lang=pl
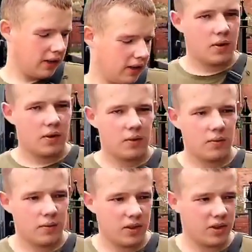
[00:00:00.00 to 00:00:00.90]
Wtedy
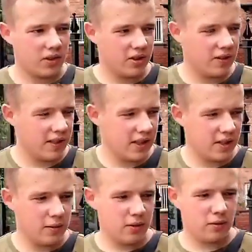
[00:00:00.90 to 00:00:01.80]
w
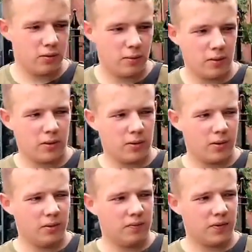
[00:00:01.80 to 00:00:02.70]
1997
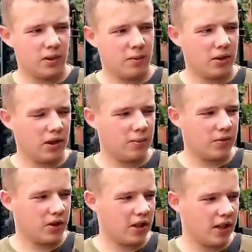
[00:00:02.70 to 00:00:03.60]
roku do Obornik
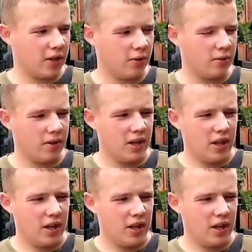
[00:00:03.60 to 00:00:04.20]
przyjechał